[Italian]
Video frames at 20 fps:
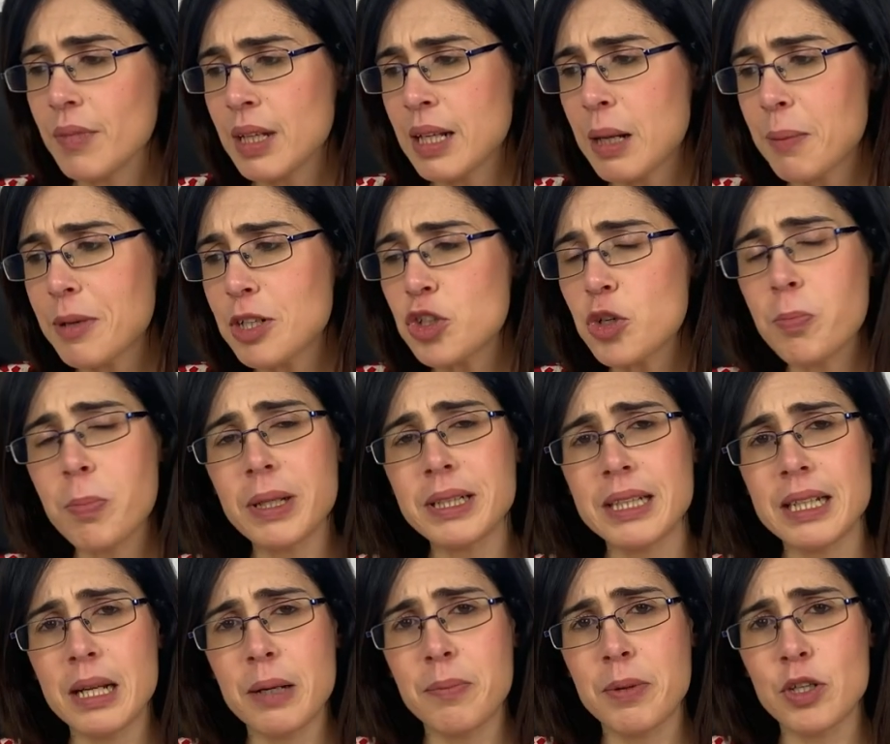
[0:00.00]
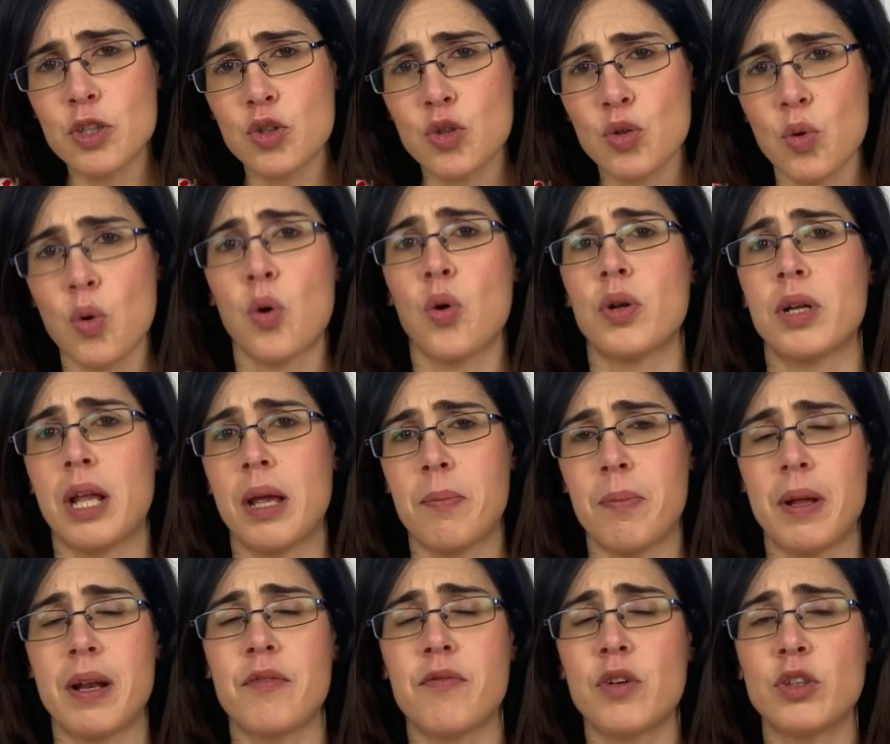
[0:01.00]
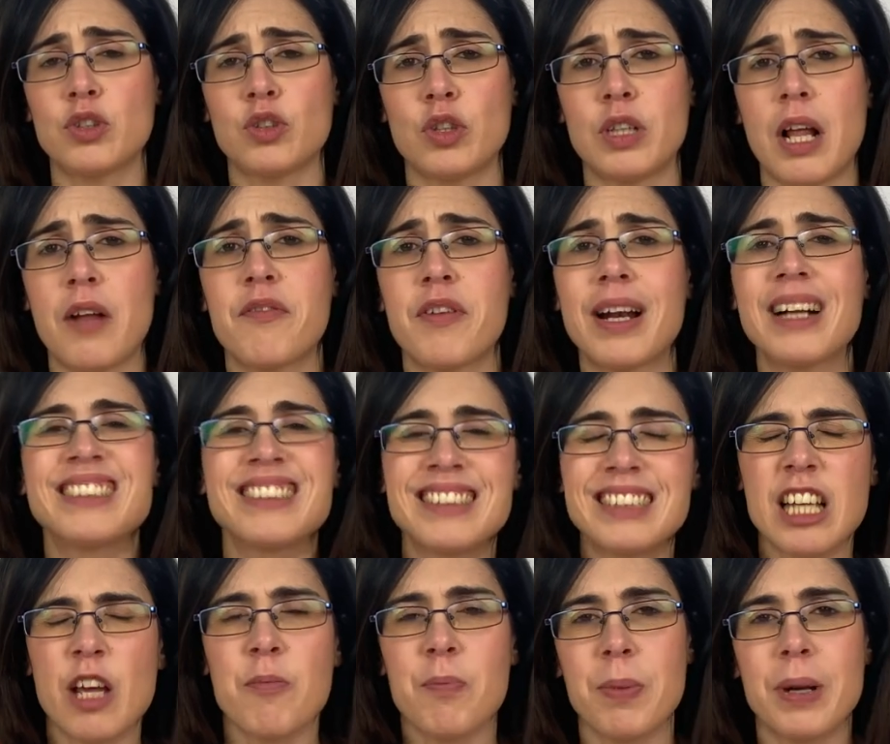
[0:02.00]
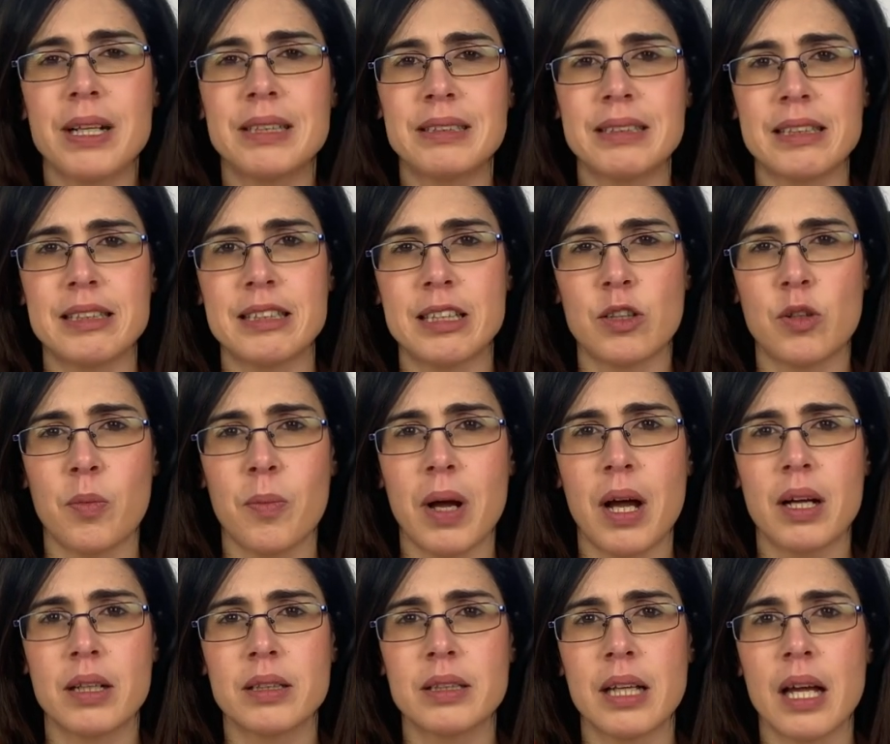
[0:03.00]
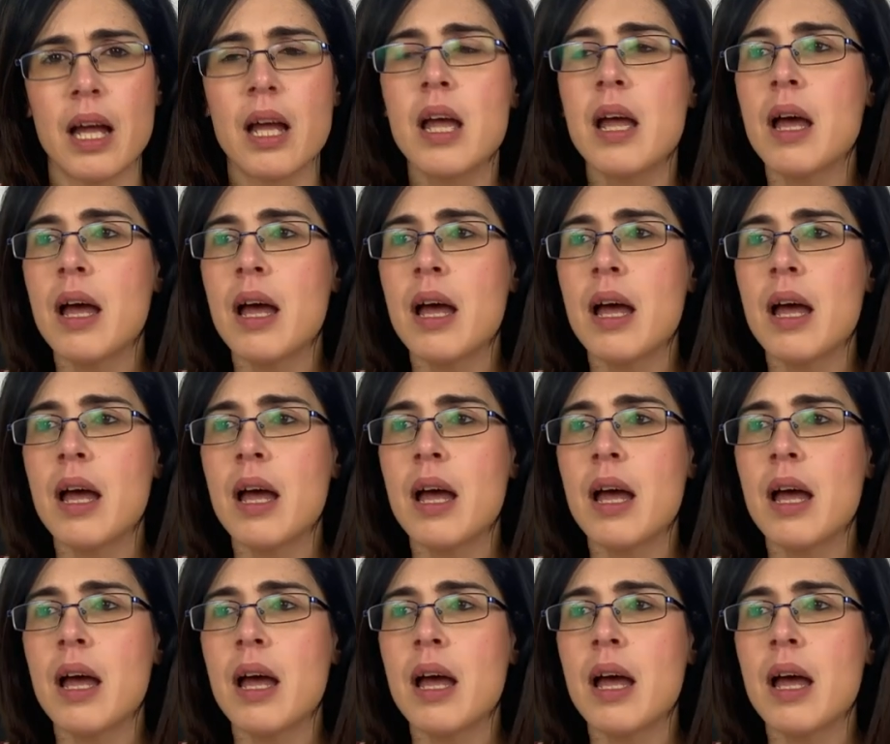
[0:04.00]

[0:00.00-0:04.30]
la maggior parte delle persone per il vostro time farà sempre le stesse domande.